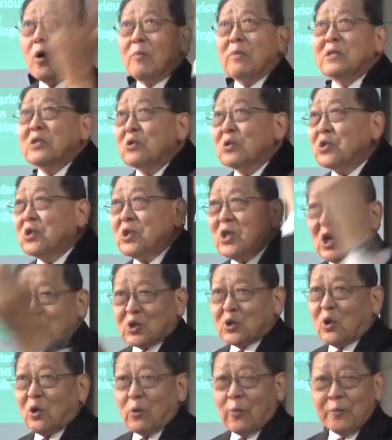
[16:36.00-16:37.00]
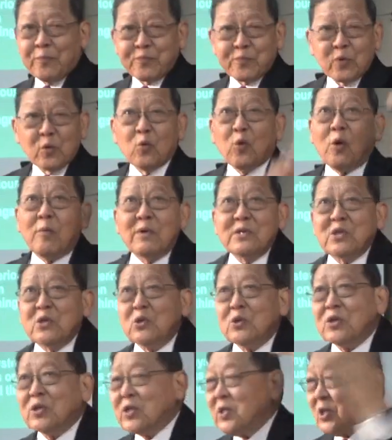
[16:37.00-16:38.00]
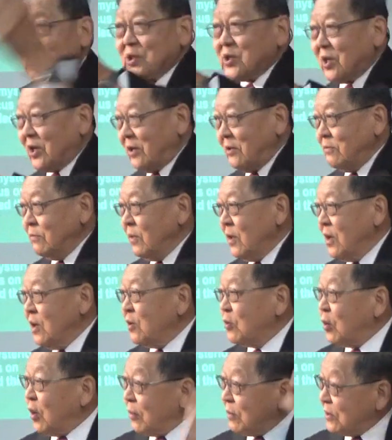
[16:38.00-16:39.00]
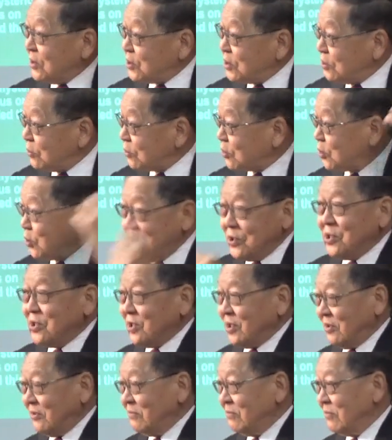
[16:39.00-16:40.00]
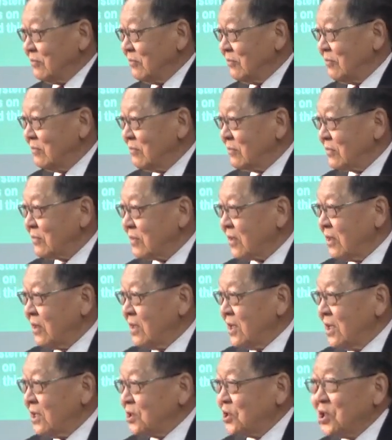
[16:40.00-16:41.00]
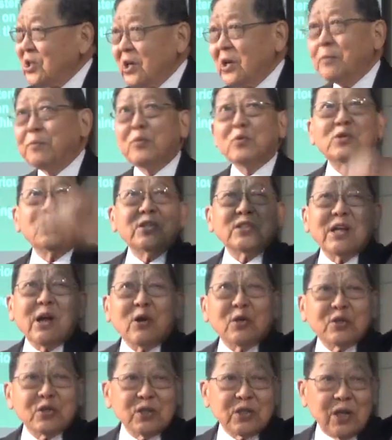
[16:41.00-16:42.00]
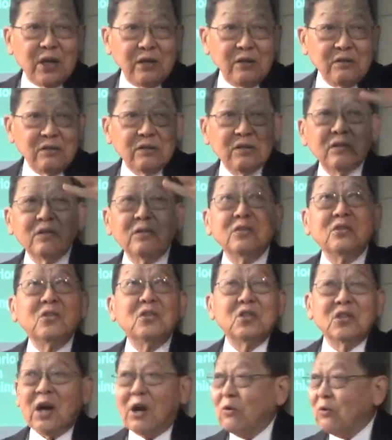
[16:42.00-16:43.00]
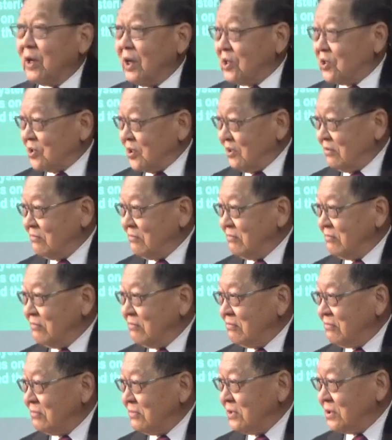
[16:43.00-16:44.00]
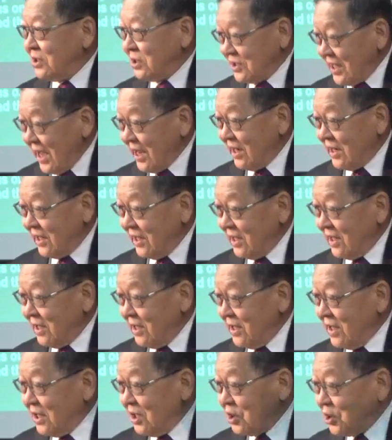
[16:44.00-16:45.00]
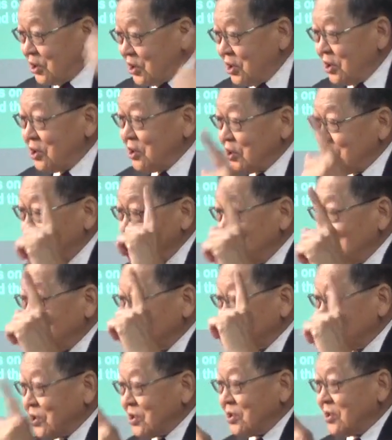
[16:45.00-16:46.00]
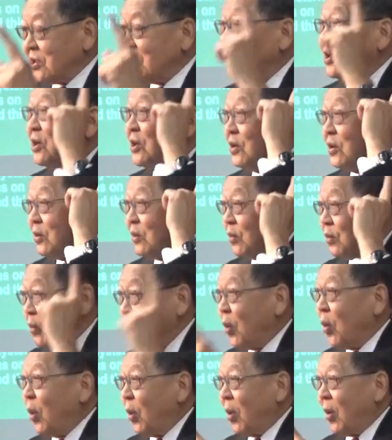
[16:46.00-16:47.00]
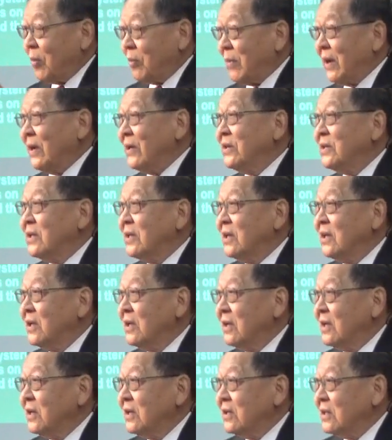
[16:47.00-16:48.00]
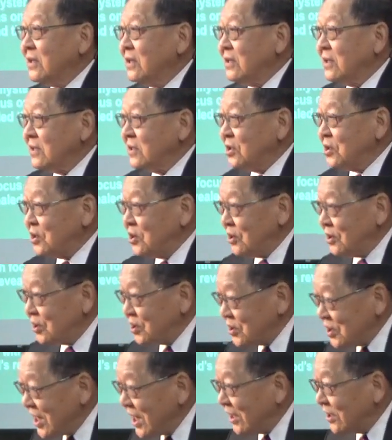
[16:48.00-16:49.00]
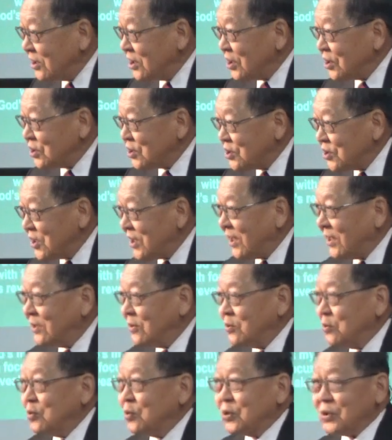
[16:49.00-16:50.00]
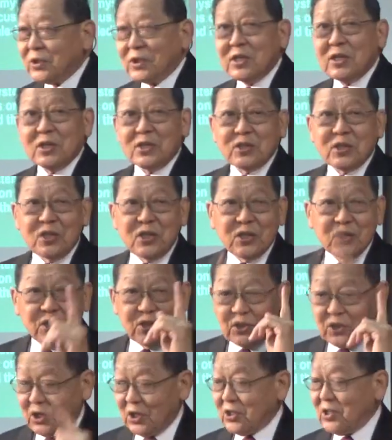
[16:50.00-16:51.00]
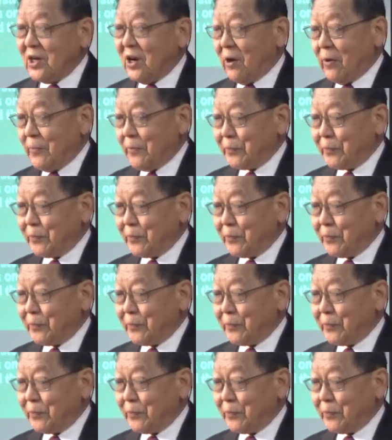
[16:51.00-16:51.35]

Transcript: 们就接受，我们就实行，我们就遵行。这于不知道的事情，交给神去带领，这就是我们建立坚固信心的诀窍。